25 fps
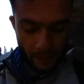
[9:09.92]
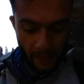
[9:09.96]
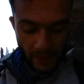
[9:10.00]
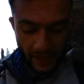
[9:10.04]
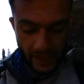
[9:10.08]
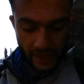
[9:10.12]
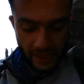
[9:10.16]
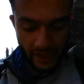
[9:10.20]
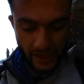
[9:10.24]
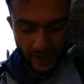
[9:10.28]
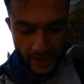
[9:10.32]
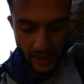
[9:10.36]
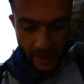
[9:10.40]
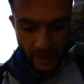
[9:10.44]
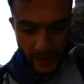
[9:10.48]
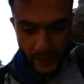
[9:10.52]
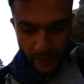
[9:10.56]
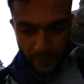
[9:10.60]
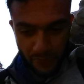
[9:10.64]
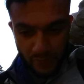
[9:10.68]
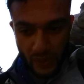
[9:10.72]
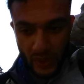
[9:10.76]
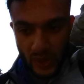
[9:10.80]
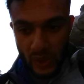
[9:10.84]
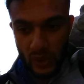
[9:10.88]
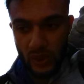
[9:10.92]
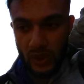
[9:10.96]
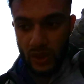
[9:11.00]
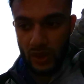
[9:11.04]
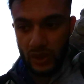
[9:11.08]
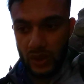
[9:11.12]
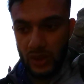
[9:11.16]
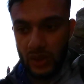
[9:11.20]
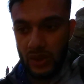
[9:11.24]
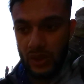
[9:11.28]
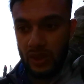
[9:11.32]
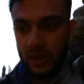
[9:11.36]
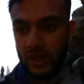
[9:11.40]
का प्लान है और
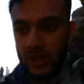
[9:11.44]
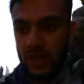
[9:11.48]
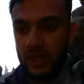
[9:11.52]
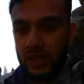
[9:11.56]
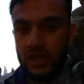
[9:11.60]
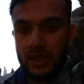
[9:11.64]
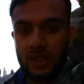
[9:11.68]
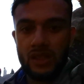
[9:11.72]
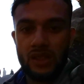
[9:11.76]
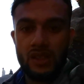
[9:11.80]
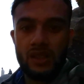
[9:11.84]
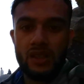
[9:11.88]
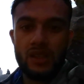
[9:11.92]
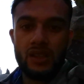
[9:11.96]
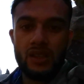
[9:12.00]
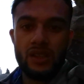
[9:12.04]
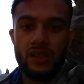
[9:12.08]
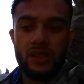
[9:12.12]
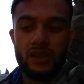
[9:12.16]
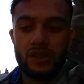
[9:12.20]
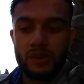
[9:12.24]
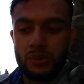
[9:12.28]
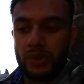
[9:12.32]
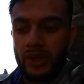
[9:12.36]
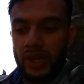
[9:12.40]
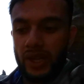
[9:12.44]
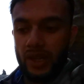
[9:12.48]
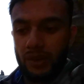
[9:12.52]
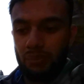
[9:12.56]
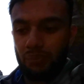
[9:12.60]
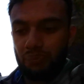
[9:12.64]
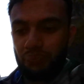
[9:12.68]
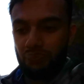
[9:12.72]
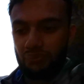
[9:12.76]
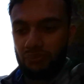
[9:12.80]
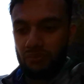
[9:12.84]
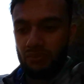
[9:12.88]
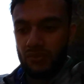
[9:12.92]
क्योंकि
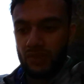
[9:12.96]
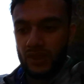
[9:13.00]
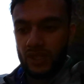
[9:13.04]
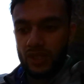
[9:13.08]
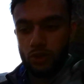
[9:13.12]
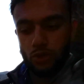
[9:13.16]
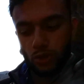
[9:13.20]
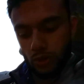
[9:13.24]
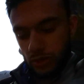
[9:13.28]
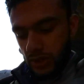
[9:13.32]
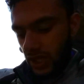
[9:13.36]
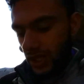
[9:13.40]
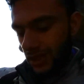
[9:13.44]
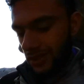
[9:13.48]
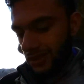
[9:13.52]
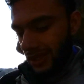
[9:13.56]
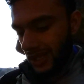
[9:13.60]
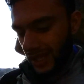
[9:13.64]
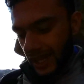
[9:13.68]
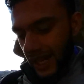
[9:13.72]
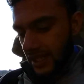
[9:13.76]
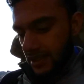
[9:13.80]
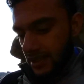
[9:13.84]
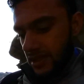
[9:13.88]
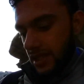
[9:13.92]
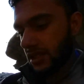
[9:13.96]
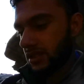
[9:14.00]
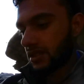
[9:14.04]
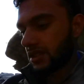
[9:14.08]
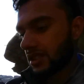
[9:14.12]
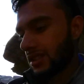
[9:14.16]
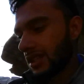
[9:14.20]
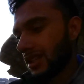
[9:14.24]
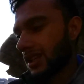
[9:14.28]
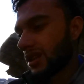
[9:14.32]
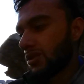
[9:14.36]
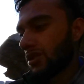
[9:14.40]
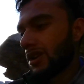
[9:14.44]
जो जगह दिखा
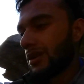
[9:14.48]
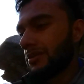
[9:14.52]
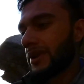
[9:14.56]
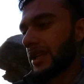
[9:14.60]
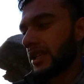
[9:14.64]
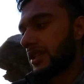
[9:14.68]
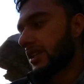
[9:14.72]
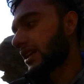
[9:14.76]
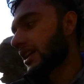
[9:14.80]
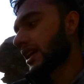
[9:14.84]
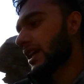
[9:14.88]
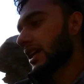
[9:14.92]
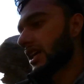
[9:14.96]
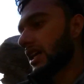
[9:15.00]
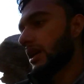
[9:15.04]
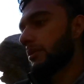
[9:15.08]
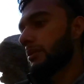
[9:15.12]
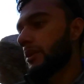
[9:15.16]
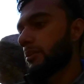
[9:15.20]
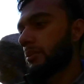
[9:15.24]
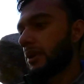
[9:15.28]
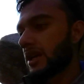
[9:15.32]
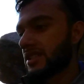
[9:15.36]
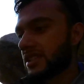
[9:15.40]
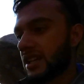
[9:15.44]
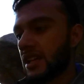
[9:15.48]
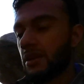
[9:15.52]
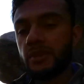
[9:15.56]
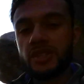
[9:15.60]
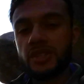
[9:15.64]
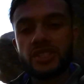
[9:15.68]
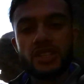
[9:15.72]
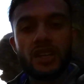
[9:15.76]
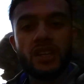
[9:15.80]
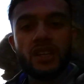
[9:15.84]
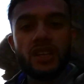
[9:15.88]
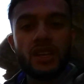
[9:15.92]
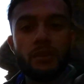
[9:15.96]
सकते थे ना वो हमने दिखाया अभी बाज़ार
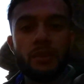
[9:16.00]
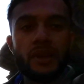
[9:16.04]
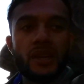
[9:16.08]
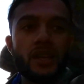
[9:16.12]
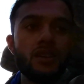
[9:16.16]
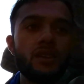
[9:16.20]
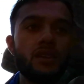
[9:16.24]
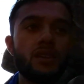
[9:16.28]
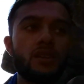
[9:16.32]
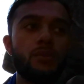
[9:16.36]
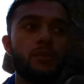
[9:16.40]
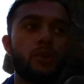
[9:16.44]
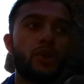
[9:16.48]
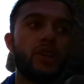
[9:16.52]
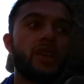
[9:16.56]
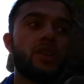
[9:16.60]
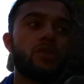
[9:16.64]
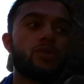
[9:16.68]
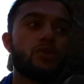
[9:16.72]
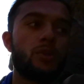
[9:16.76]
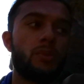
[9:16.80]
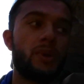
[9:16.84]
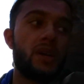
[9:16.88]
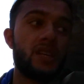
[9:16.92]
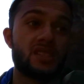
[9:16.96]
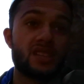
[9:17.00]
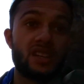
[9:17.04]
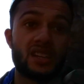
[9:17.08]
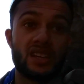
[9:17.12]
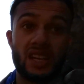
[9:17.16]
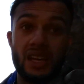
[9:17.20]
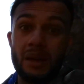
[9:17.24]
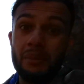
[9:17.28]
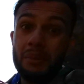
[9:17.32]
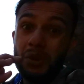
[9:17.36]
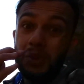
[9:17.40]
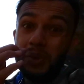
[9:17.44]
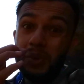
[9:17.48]
में जाएंगे मेन बुनेर जो बाज़ार
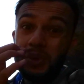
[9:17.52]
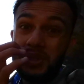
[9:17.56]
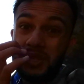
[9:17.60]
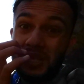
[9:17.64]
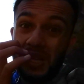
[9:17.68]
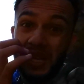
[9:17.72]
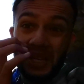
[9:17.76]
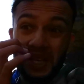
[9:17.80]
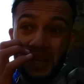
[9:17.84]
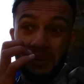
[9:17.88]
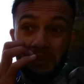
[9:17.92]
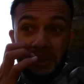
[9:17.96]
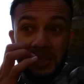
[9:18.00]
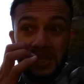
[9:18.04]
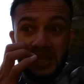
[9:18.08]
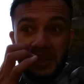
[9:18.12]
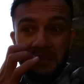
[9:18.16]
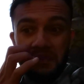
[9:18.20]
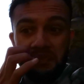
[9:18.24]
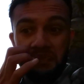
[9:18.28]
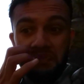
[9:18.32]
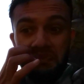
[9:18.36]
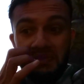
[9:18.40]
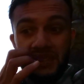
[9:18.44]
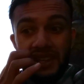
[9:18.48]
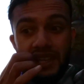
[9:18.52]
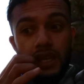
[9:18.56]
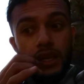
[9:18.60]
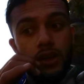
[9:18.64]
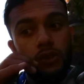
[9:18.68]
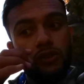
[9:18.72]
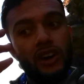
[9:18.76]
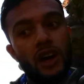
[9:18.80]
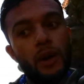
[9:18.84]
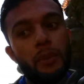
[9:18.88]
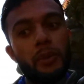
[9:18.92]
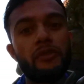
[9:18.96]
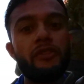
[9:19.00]
है अभी उसका नहीं पता
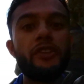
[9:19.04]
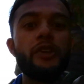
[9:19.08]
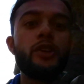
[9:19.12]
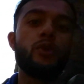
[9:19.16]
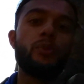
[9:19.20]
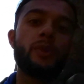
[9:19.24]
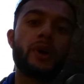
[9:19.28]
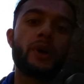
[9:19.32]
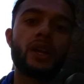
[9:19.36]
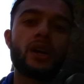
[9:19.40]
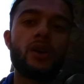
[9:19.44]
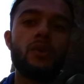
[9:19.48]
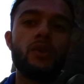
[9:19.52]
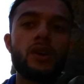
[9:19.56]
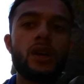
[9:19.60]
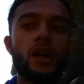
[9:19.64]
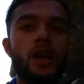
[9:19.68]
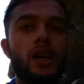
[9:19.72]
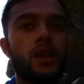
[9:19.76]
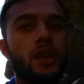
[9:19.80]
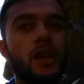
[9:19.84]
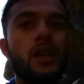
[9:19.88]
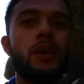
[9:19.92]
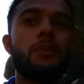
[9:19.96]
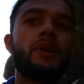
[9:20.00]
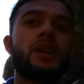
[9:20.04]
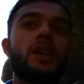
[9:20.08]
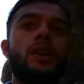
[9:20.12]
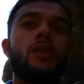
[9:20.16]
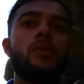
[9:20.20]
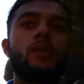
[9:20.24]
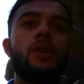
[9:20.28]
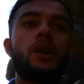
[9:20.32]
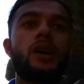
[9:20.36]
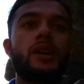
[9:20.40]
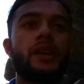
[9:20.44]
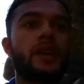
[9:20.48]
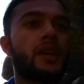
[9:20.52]
वहाँ पे वीडियो बनाऊंगा नहीं
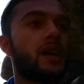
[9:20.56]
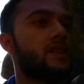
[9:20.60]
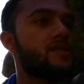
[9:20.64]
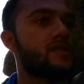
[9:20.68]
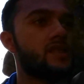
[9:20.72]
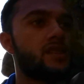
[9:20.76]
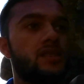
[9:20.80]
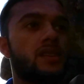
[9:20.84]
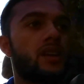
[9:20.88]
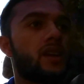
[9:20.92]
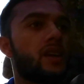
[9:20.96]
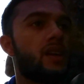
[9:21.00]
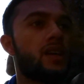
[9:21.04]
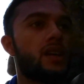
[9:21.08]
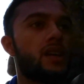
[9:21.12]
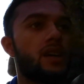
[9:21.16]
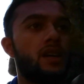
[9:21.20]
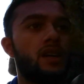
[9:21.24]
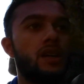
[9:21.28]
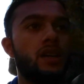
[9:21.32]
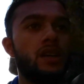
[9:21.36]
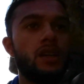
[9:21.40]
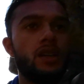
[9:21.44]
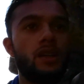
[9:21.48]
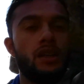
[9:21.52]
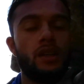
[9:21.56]
बनाऊंगा क्या सीन रहेगा